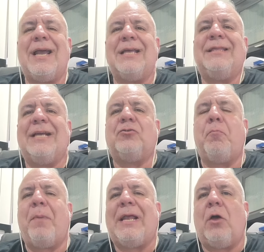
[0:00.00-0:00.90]
es de esos
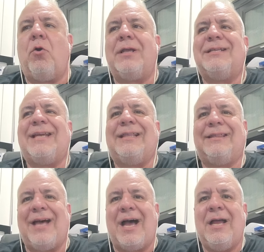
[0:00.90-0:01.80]
peleadores que
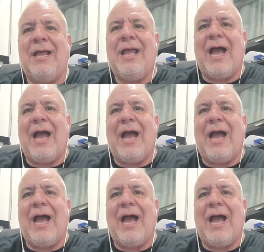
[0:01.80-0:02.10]
está